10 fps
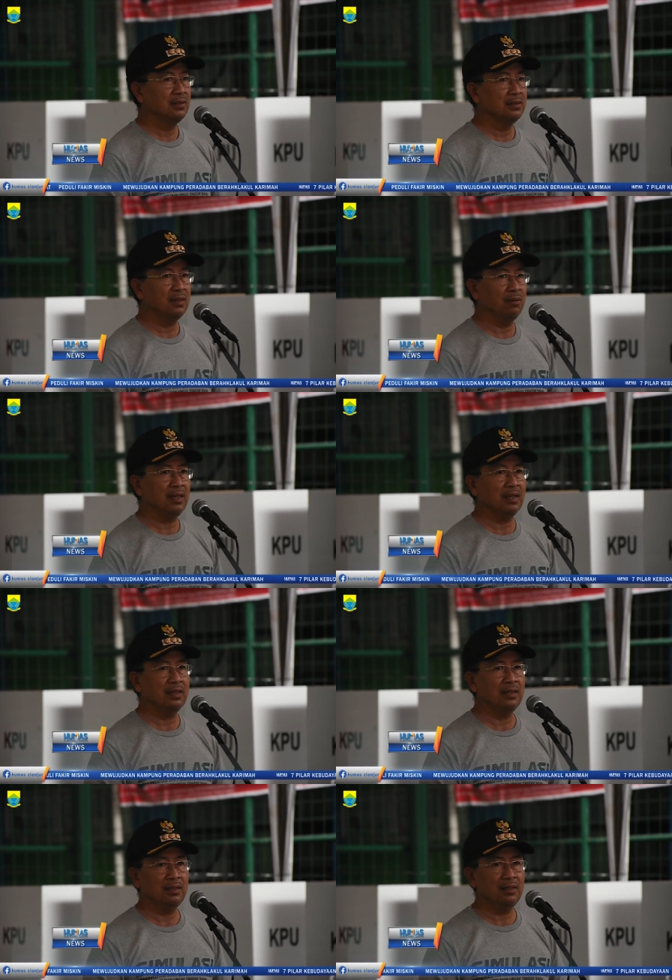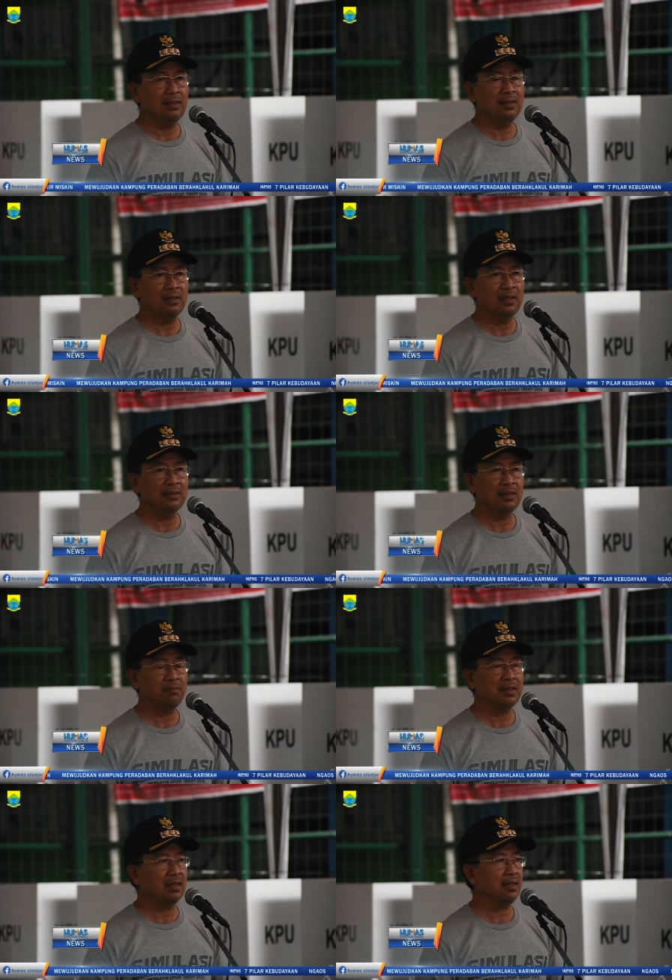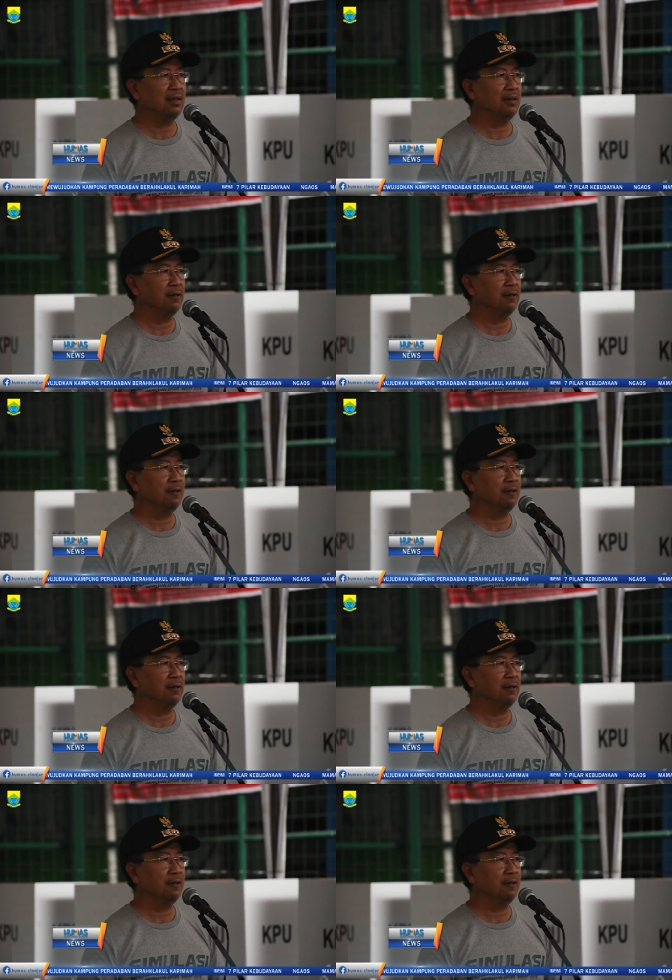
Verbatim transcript: saya meyakini dan saya bertekad